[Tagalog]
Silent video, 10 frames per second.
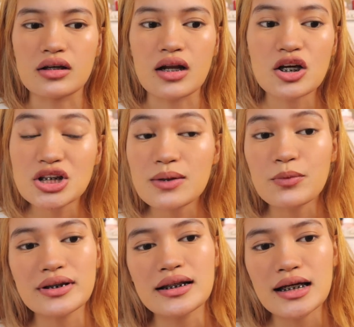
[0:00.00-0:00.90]
Then, actually,
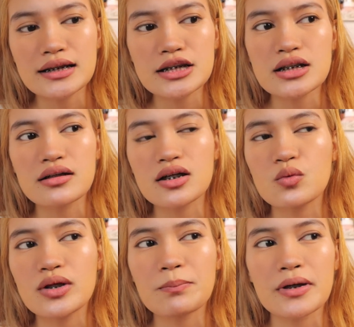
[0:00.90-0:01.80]
pwede natin siyang
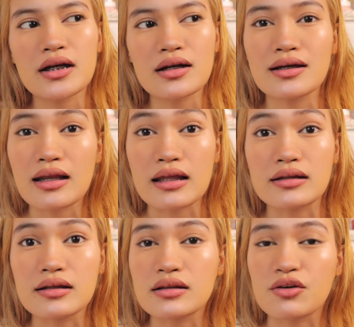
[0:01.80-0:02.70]
gawin parang
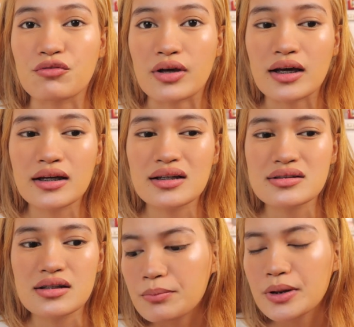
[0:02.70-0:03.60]
gradient effect
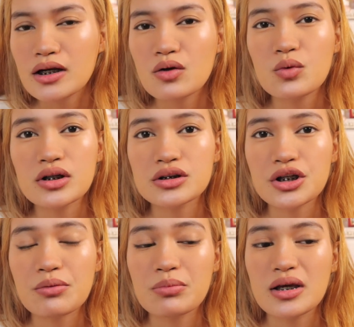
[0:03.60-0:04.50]
kasi parang
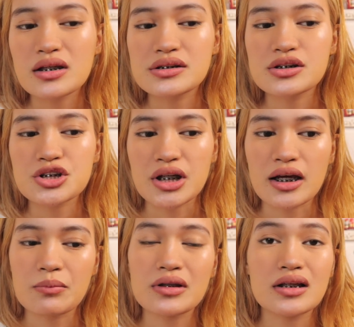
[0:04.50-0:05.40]
water-based
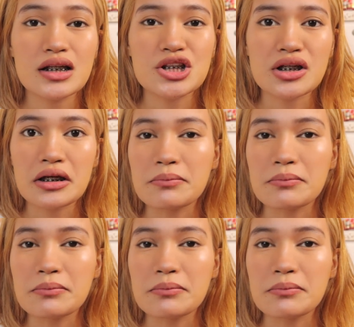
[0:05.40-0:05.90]
siya and madali siyang